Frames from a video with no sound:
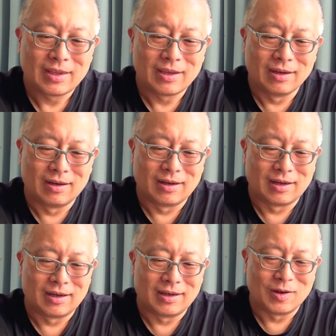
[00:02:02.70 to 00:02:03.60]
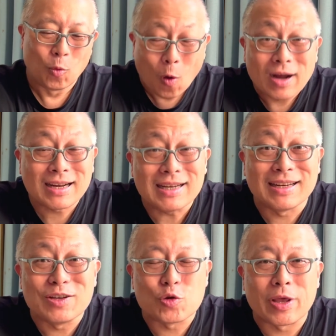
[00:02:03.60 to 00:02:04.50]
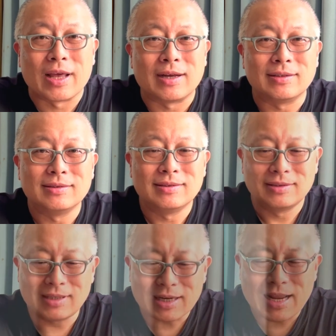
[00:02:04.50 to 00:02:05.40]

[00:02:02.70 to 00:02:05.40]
哦，我个人觉得这个